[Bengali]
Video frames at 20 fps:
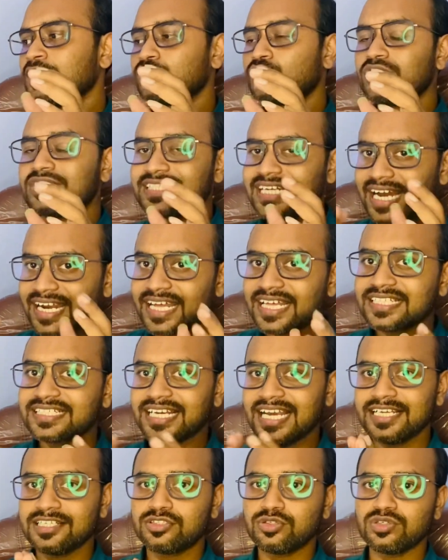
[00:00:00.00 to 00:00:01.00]
তো যারা
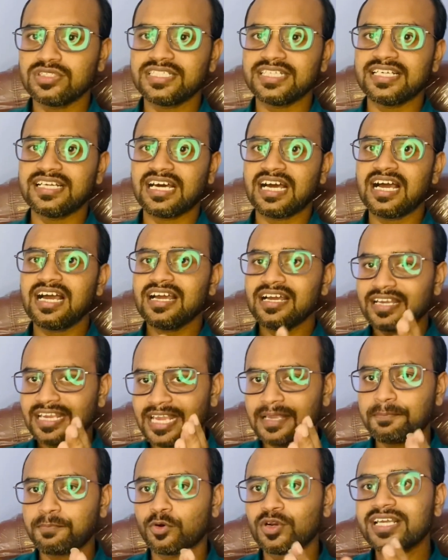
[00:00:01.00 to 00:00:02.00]
চাইছো যে না
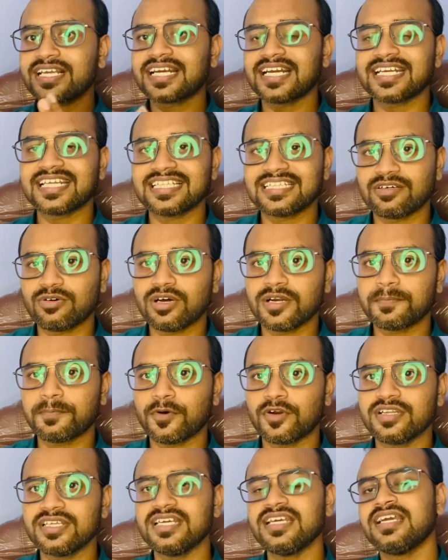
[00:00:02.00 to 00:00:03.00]
এই পরীক্ষাটা দেওয়ার
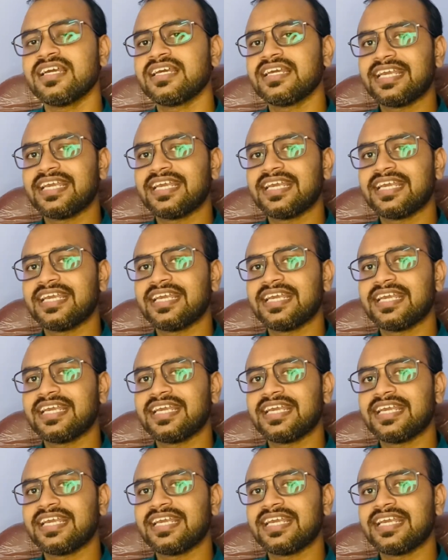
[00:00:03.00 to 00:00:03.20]
পরই